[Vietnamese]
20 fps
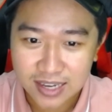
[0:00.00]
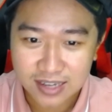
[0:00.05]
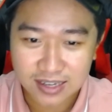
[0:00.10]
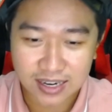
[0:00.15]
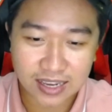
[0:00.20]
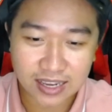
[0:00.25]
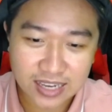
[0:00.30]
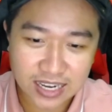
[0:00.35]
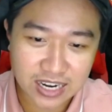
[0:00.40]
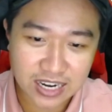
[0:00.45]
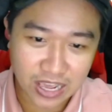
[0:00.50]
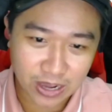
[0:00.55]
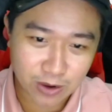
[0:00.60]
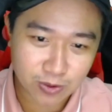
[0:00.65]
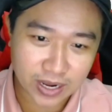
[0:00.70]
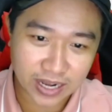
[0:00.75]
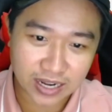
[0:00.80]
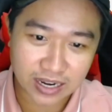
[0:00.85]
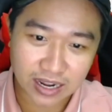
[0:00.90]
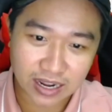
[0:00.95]
Thì cái điều
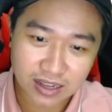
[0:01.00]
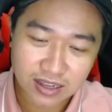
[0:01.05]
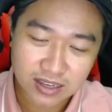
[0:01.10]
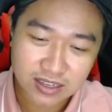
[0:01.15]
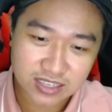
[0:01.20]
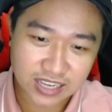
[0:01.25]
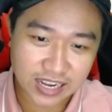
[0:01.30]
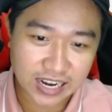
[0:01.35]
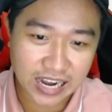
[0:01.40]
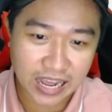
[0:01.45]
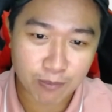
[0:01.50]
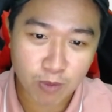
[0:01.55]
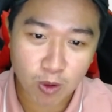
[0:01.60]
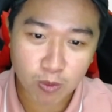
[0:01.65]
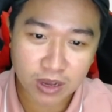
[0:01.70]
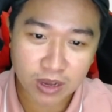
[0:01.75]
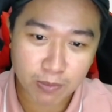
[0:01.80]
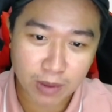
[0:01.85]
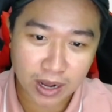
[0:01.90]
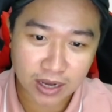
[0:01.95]
này nè sẽ là một
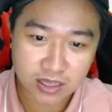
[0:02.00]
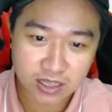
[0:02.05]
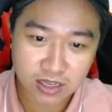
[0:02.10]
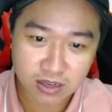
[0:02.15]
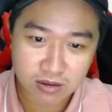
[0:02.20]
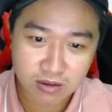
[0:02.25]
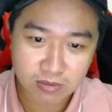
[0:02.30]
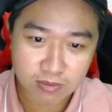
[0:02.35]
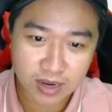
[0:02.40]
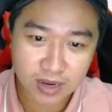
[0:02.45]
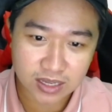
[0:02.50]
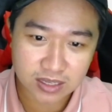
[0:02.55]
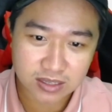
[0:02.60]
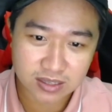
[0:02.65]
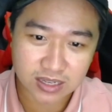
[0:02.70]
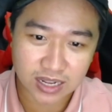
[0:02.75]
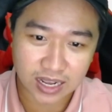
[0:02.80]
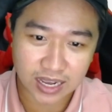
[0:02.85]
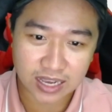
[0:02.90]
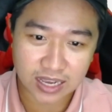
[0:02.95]
cái bằng chứng mà
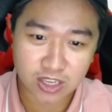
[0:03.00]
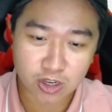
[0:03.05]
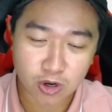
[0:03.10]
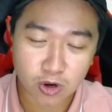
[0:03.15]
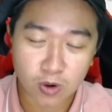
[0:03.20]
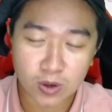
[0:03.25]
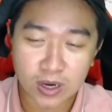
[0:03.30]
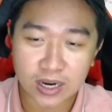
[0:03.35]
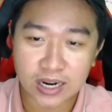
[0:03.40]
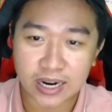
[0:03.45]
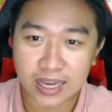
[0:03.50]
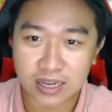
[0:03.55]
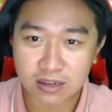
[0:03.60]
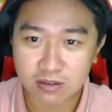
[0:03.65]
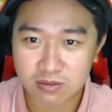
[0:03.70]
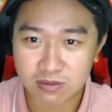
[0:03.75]
sẽ cho cô Đinh Lan